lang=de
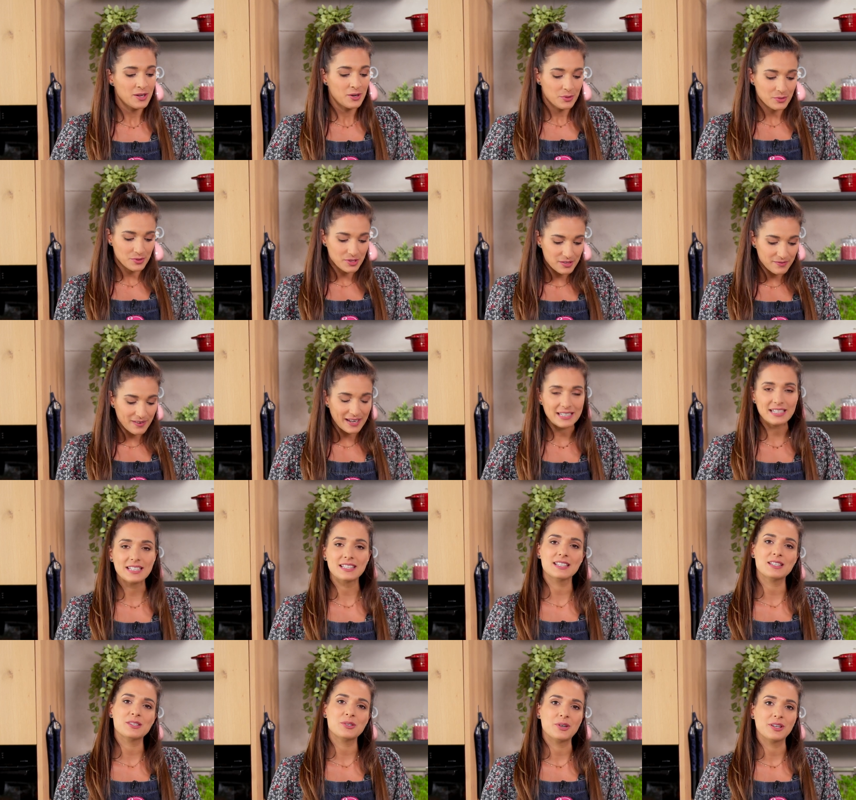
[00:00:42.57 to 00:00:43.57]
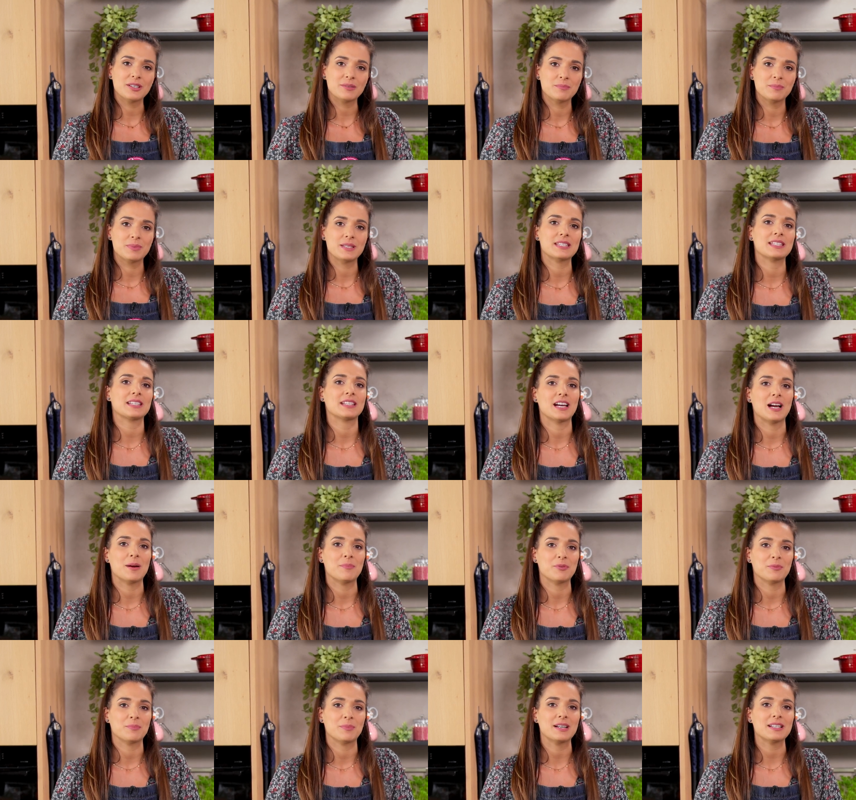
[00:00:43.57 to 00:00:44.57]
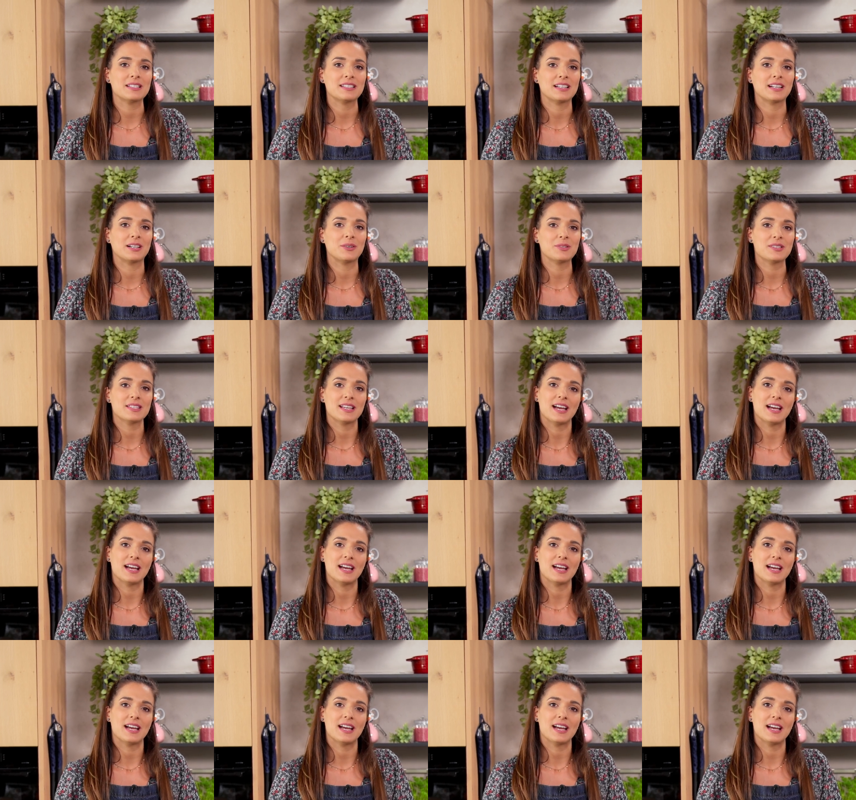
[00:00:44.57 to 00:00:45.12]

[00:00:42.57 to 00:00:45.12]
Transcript: Und das wandle ich jetzt heute ein bisschen ab und mache daraus